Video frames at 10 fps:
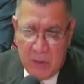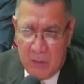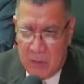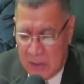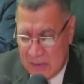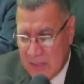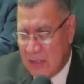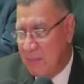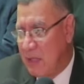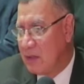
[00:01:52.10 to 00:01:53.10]

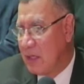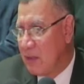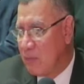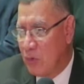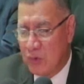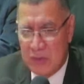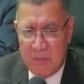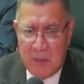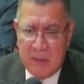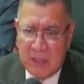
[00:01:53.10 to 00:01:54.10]
Recientemente hemos
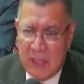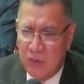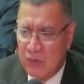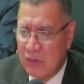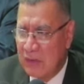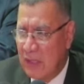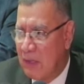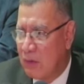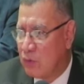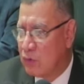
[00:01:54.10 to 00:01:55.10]
implementado un sistema
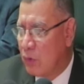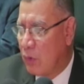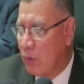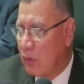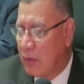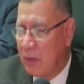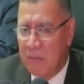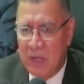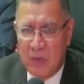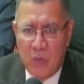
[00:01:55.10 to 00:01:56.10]
de control
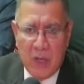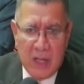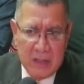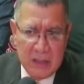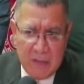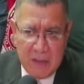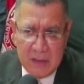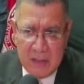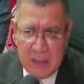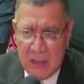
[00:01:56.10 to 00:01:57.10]
vehicular a
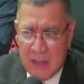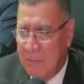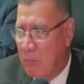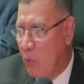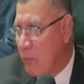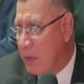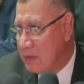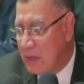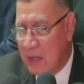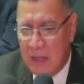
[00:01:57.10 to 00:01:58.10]
través de plumas
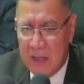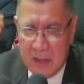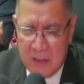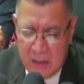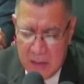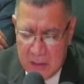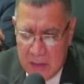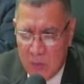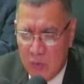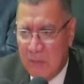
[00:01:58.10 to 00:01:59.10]
que eh, de
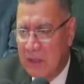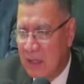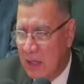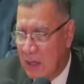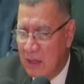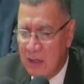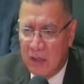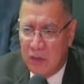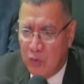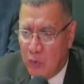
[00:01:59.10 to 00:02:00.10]
alguna manera
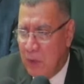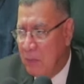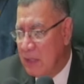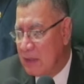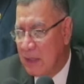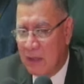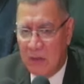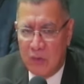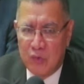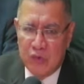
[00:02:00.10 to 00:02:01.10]
nos permiten
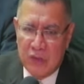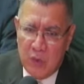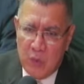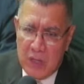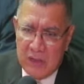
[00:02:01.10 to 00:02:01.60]
conocer cuáles